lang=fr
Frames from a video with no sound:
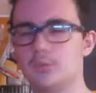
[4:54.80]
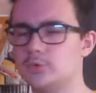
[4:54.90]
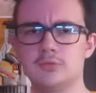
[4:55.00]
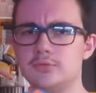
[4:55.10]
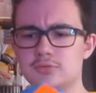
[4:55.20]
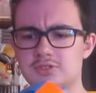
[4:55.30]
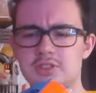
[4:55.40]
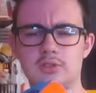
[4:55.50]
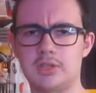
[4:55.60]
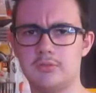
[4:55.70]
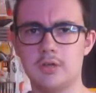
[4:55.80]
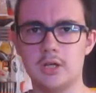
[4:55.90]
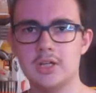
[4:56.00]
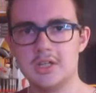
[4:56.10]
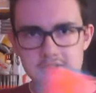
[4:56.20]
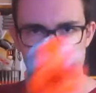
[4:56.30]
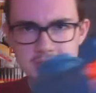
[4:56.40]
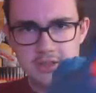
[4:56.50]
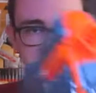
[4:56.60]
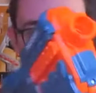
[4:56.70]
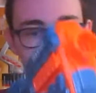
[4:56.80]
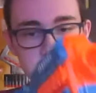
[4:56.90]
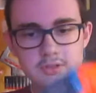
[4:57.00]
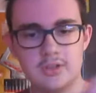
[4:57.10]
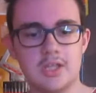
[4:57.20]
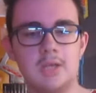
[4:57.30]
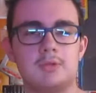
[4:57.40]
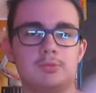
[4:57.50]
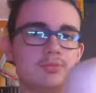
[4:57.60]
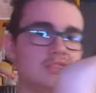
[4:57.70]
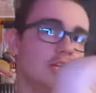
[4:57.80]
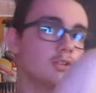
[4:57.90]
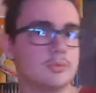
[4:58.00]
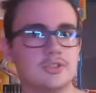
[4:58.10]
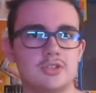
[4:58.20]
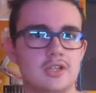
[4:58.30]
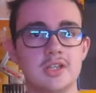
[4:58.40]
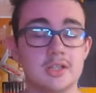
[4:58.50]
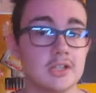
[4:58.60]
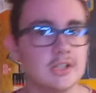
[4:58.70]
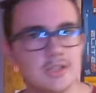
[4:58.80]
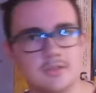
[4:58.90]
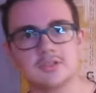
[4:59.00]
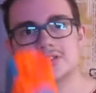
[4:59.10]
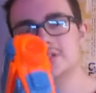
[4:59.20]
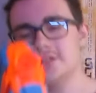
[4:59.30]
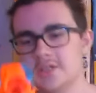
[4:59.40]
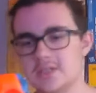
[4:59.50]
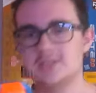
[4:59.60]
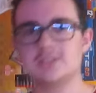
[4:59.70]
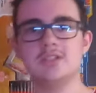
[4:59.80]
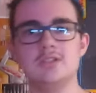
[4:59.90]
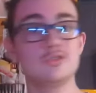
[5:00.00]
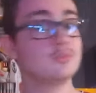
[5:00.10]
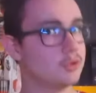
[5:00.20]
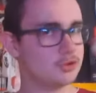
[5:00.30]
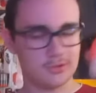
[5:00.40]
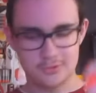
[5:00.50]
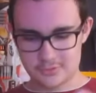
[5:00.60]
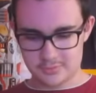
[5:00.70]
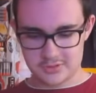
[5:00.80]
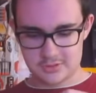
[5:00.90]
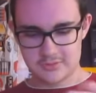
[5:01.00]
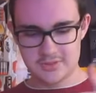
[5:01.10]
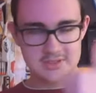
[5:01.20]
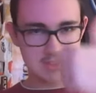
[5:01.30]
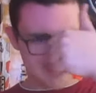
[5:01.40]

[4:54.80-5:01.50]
On s'en fout du style en air foire. Tac tac tac, ah c'est enrayé, ben tu peux directement désenrayer. Donc ça, c'est une bonne chose qu'on puisse enlever. ça